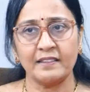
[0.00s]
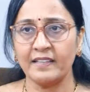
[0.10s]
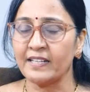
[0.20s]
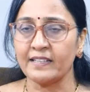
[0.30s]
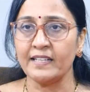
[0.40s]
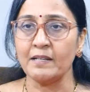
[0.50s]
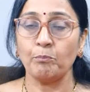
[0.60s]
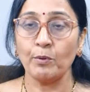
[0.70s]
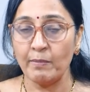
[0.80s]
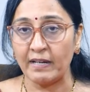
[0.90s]
అంతే కదా
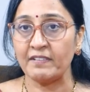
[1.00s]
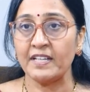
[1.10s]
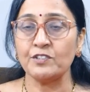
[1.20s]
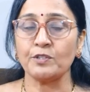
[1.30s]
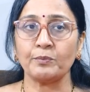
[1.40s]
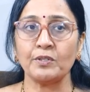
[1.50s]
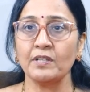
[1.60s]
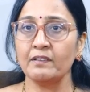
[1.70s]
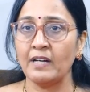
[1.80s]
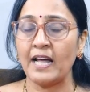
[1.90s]
ఇప్పుడు మనం ఏం
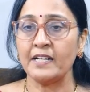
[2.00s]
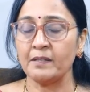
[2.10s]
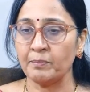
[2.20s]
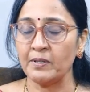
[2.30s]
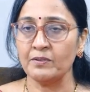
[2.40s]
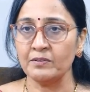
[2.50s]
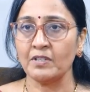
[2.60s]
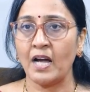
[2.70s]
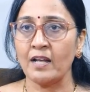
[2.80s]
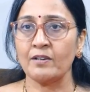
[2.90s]
చెప్తున్నాం అరటి పండు
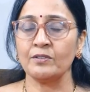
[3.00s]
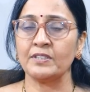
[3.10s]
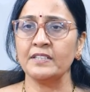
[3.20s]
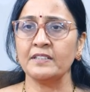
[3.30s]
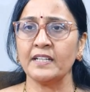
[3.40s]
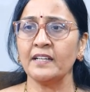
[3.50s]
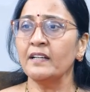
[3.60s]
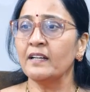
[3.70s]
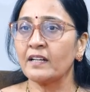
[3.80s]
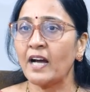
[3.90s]
కారులో తింటే
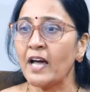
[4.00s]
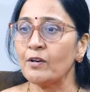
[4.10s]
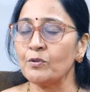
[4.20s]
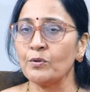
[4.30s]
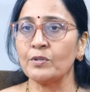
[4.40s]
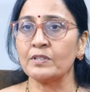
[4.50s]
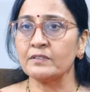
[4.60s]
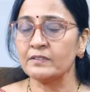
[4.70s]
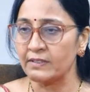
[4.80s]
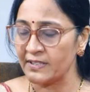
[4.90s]
కారు డోర్
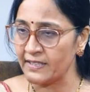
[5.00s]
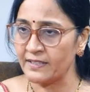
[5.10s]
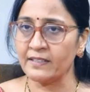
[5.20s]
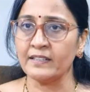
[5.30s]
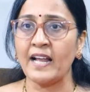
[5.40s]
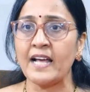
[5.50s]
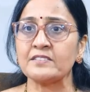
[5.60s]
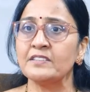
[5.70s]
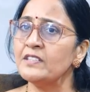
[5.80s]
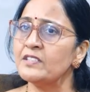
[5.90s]
అదే
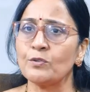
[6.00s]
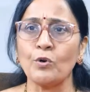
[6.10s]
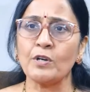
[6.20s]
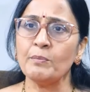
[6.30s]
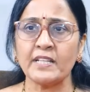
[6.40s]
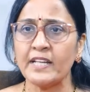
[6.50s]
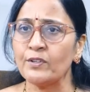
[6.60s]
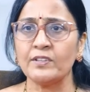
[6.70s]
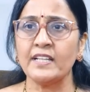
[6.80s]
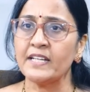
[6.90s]
గ్లాస్ దించి రోడ్డు మీద
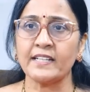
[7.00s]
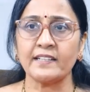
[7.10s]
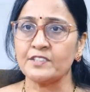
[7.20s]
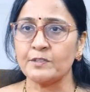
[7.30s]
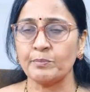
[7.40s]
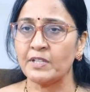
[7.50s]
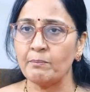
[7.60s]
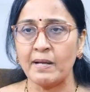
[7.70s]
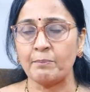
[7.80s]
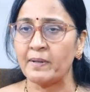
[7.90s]
వేయొద్దనే కదా
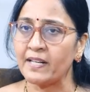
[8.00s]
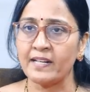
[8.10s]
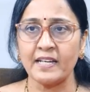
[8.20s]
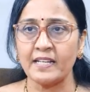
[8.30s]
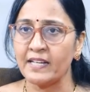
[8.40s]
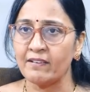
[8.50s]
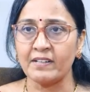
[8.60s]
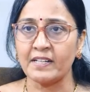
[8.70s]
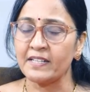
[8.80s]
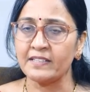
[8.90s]
చెప్తాం మన పిల్లలకైనా
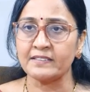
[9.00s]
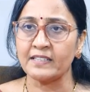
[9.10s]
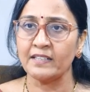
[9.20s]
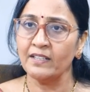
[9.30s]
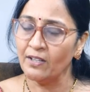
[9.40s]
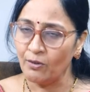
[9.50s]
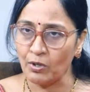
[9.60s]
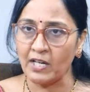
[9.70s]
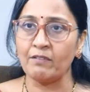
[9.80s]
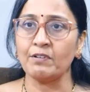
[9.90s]
ఎవరికైనా సరే
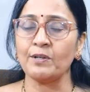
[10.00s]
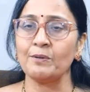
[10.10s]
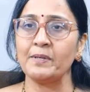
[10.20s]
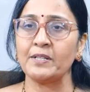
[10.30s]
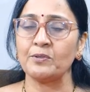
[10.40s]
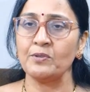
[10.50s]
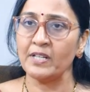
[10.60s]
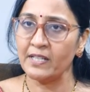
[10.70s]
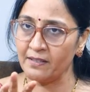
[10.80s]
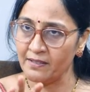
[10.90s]
ఒక కవర్లో
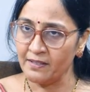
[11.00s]
పెట్టుకోండి